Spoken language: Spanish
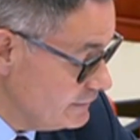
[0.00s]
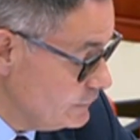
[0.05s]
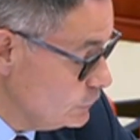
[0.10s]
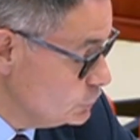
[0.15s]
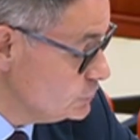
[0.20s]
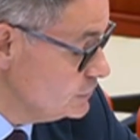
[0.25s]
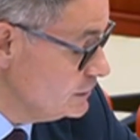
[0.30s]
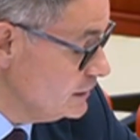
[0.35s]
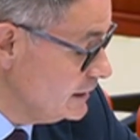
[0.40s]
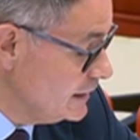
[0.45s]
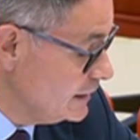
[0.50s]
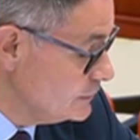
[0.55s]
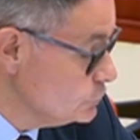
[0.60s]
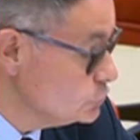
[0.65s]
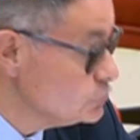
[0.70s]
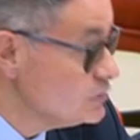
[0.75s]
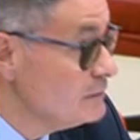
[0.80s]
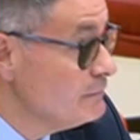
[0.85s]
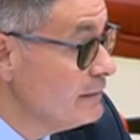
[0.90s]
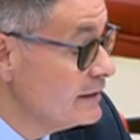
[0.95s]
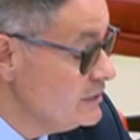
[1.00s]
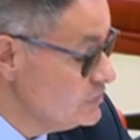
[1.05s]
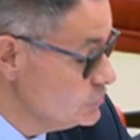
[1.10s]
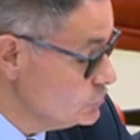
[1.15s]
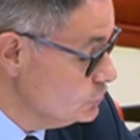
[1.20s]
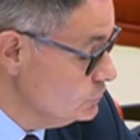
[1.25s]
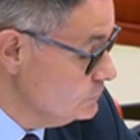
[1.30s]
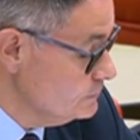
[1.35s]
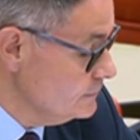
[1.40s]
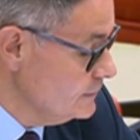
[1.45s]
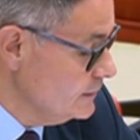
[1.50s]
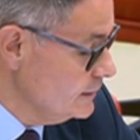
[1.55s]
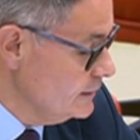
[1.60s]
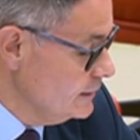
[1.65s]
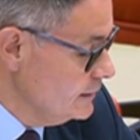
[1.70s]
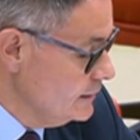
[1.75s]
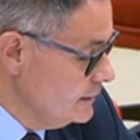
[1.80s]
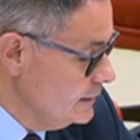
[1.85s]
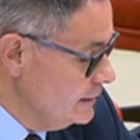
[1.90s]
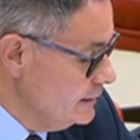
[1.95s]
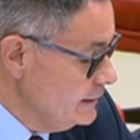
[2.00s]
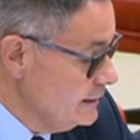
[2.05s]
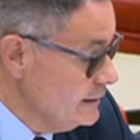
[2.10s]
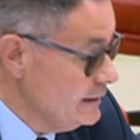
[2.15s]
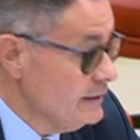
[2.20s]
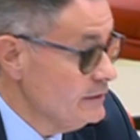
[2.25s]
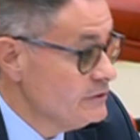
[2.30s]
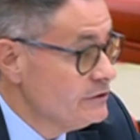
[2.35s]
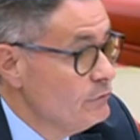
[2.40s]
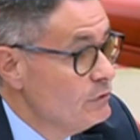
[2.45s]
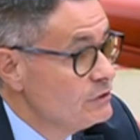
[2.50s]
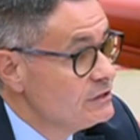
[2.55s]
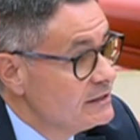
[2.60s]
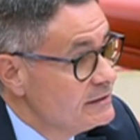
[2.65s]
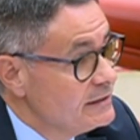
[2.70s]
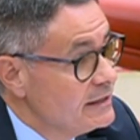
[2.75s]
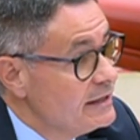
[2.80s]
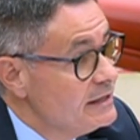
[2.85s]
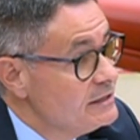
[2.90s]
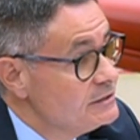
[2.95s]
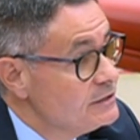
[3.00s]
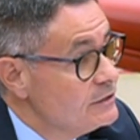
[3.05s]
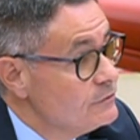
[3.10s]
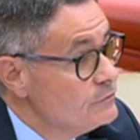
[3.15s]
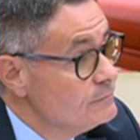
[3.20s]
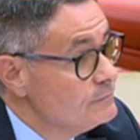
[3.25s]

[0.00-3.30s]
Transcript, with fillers: de los sindicatos del marisco, eh, señora secretaria de Estado.